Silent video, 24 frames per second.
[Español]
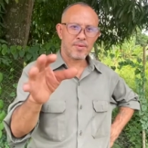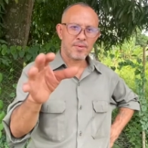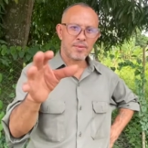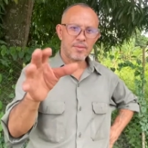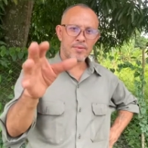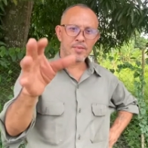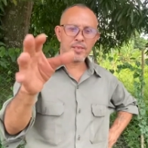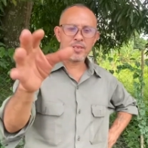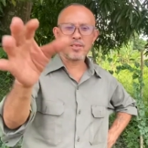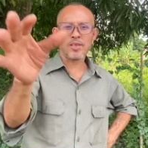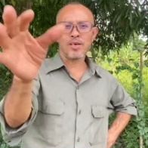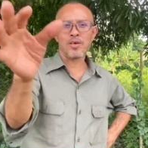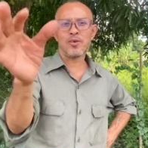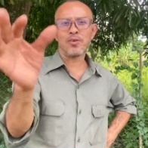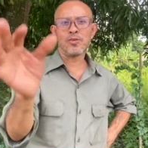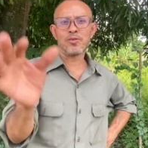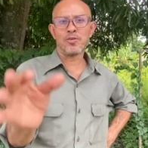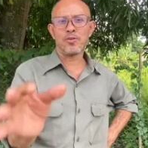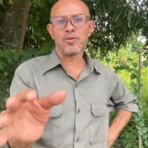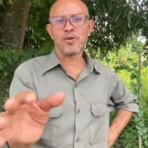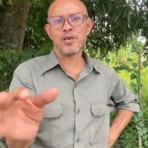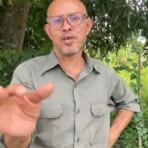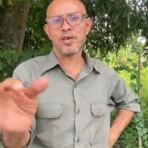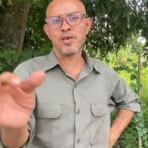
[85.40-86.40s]
Santiago
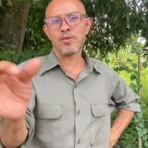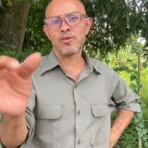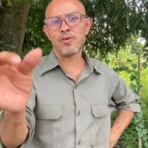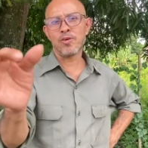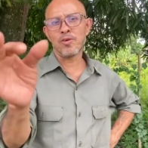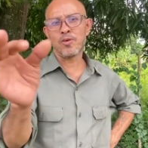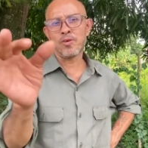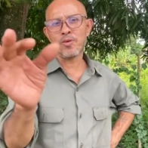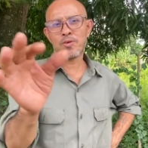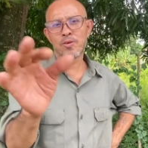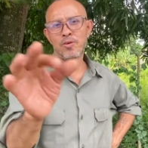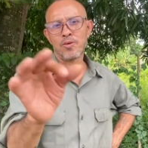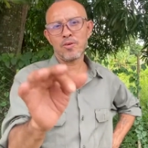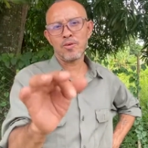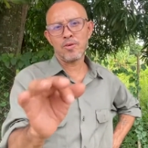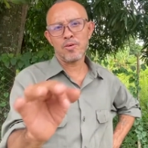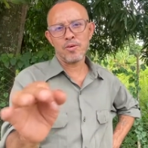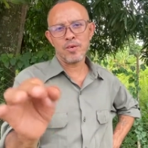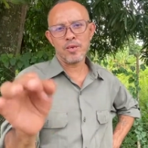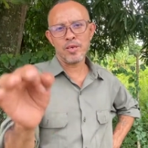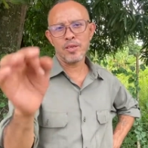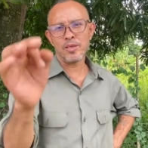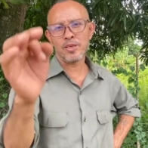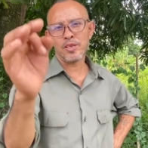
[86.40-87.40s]
Zúñiga, yo
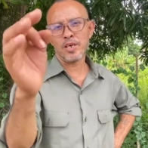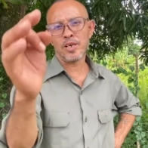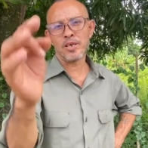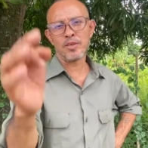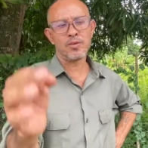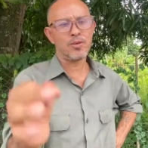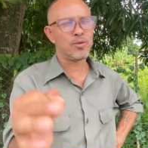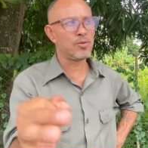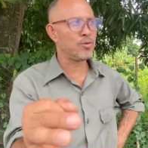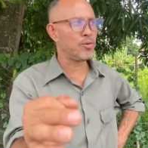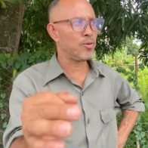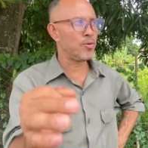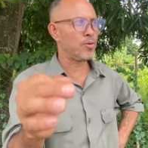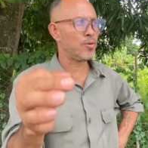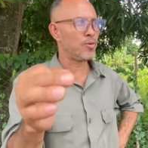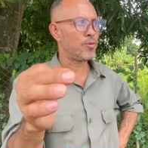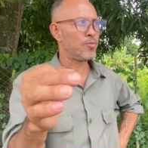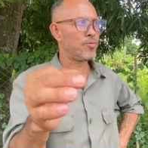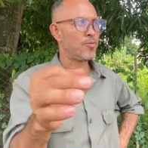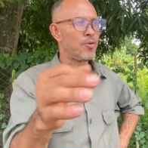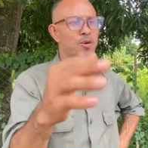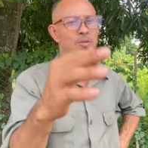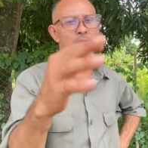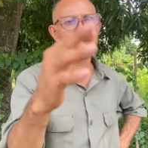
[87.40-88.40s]
entiendo su
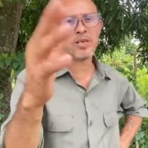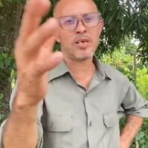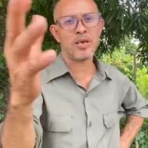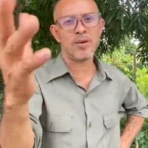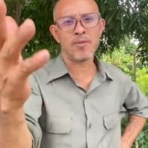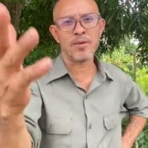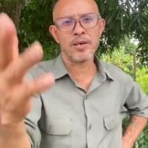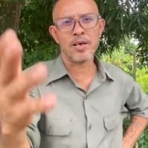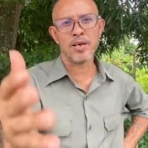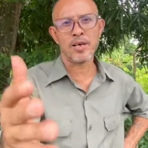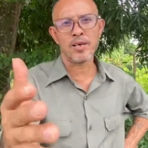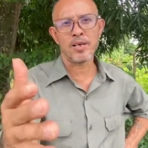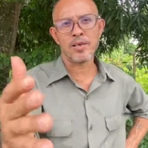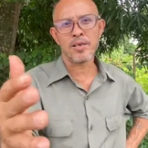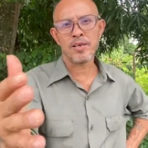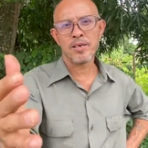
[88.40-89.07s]
forma de hablar